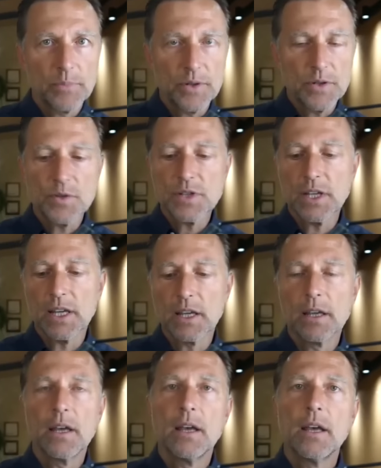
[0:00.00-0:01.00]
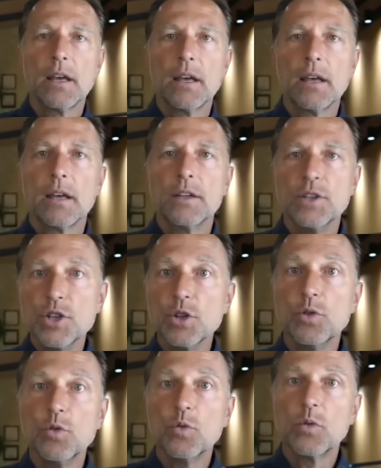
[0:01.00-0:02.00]
на создании новой
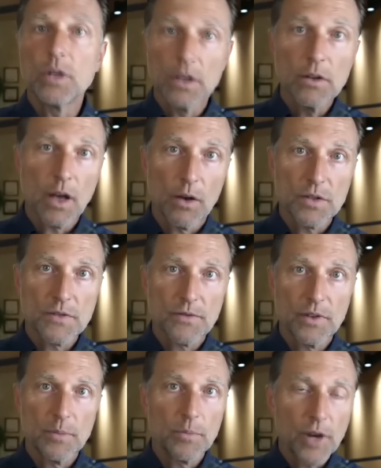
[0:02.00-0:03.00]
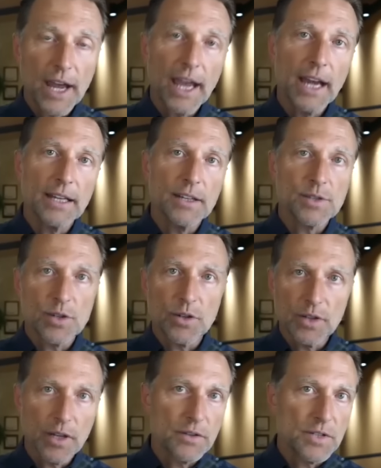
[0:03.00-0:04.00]
глюкозы для мозга и
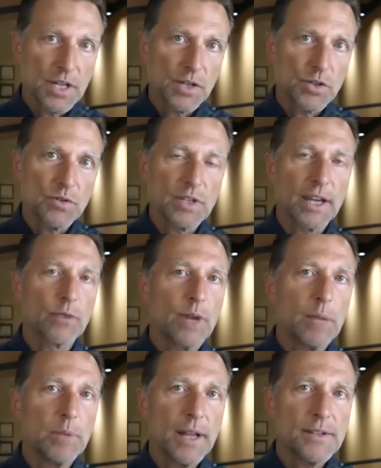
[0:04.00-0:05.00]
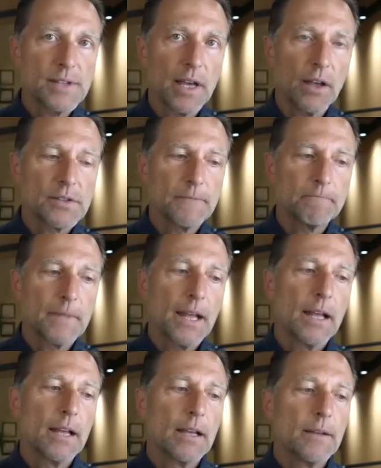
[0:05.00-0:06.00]
некоторых других тканей, таких как
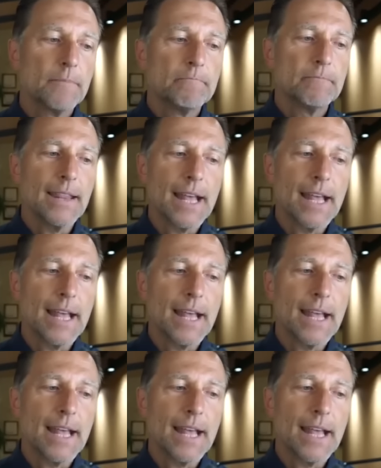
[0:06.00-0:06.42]
эритроциты, это